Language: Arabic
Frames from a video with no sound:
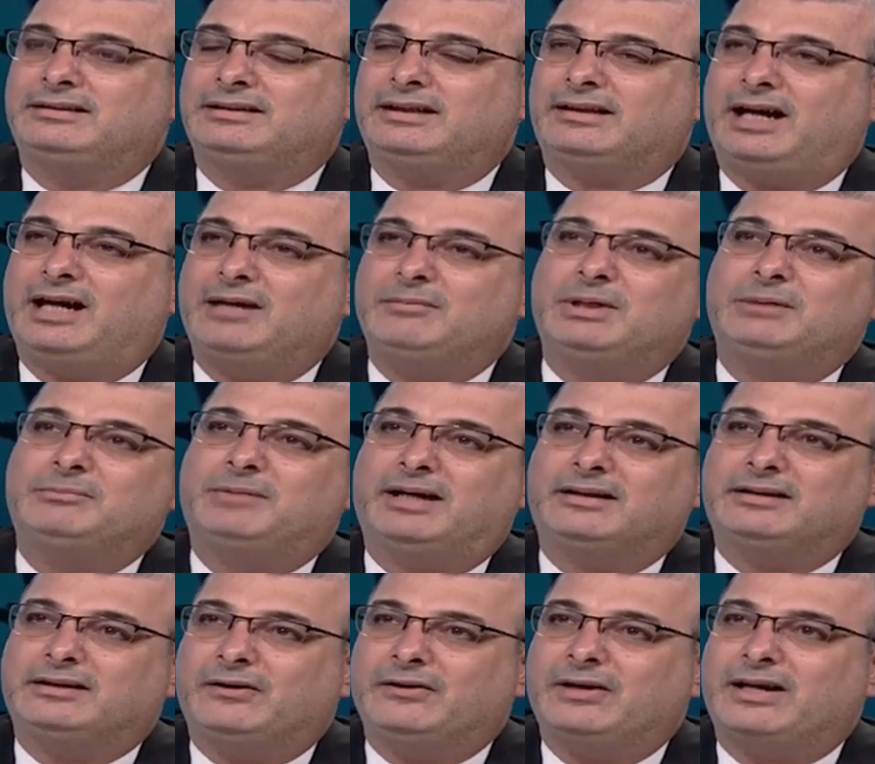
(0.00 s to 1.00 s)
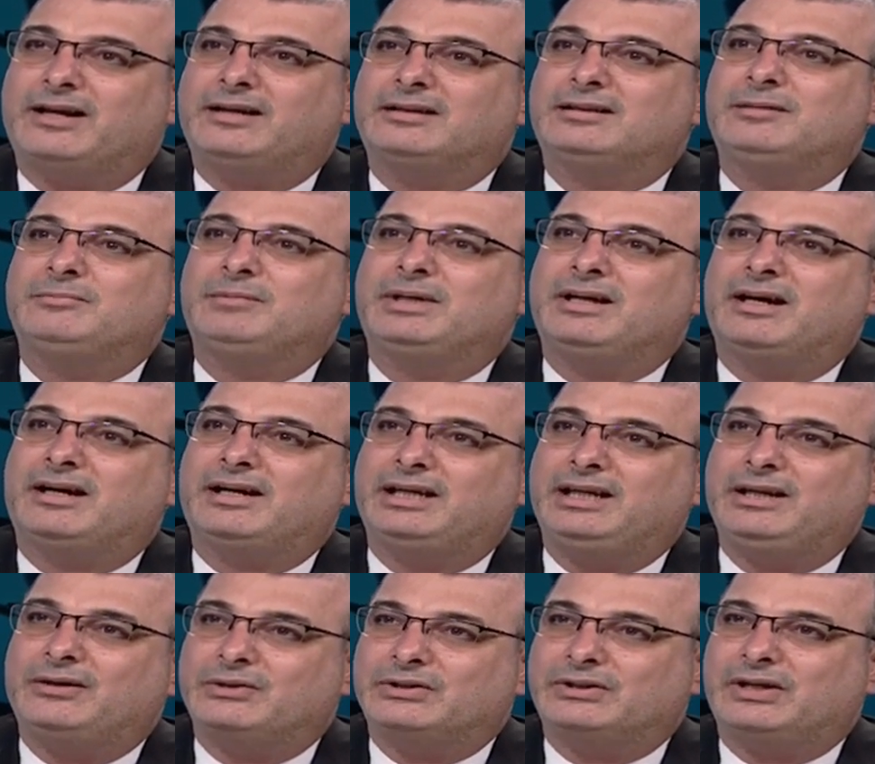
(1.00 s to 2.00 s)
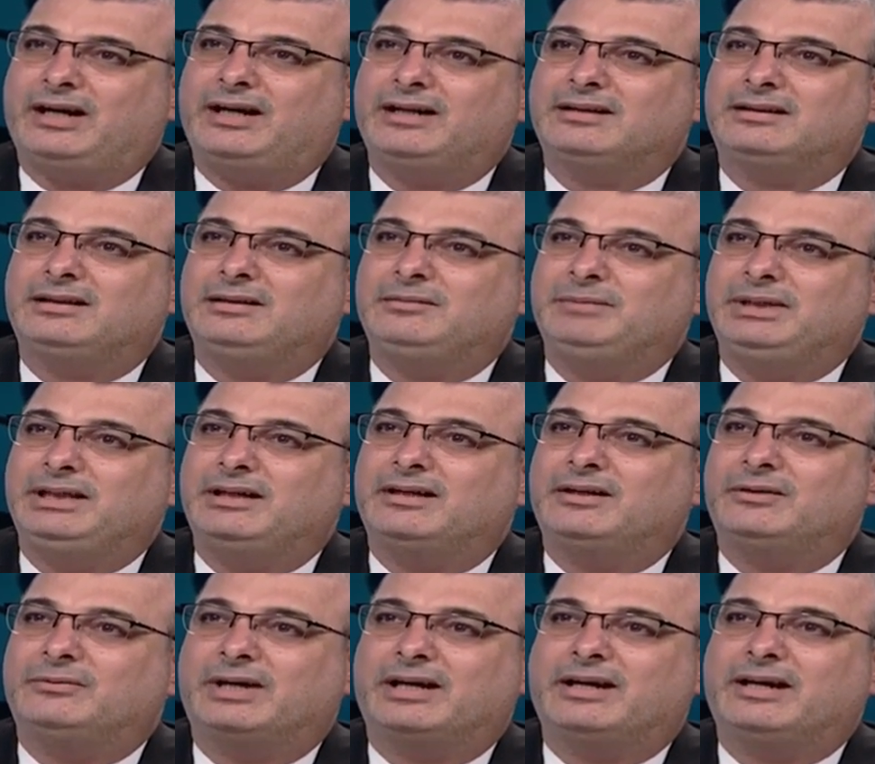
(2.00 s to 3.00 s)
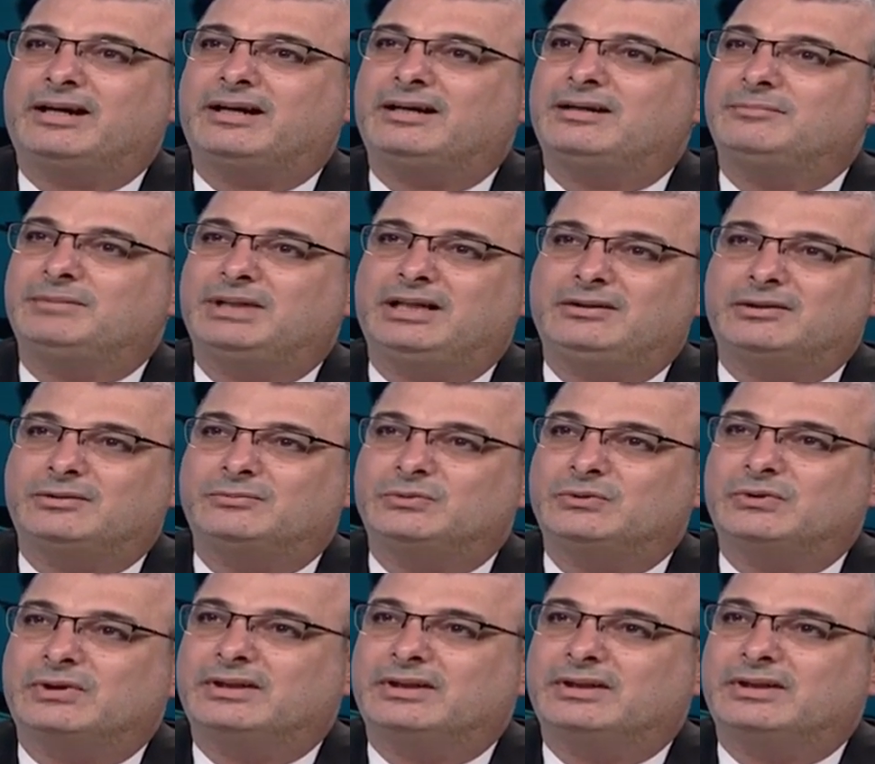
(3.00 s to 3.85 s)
تتعامل مع التغيرات المناخيه وشحه المياه وغيرها من الامور